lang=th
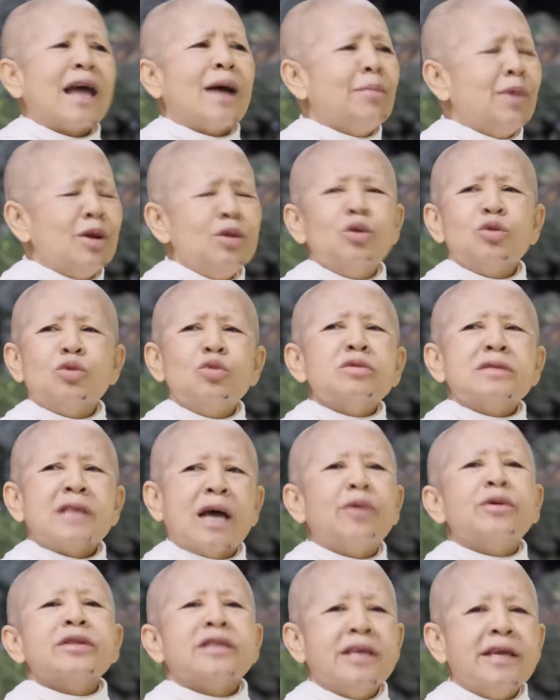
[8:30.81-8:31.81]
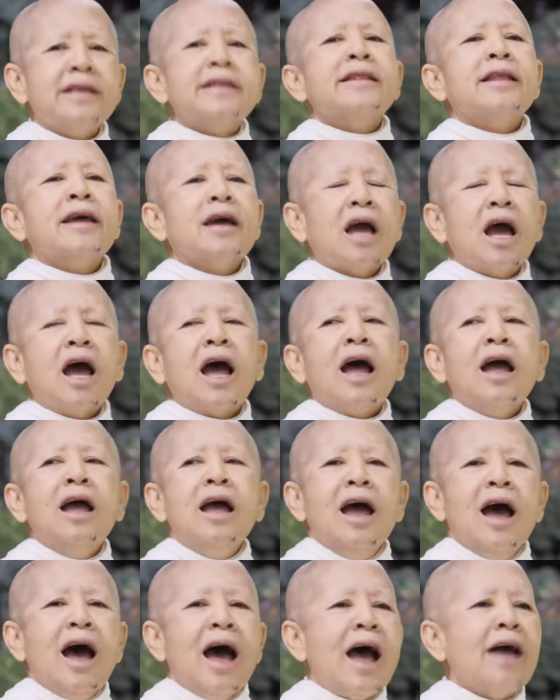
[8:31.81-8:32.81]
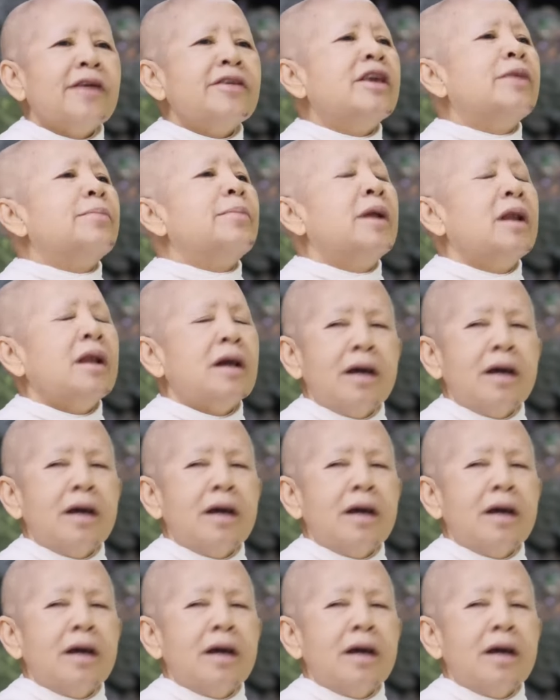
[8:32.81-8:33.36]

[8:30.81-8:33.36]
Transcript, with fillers: ทำกันอยู่ทุกเสาร์อาทิตย์นะคะหยิบมาเล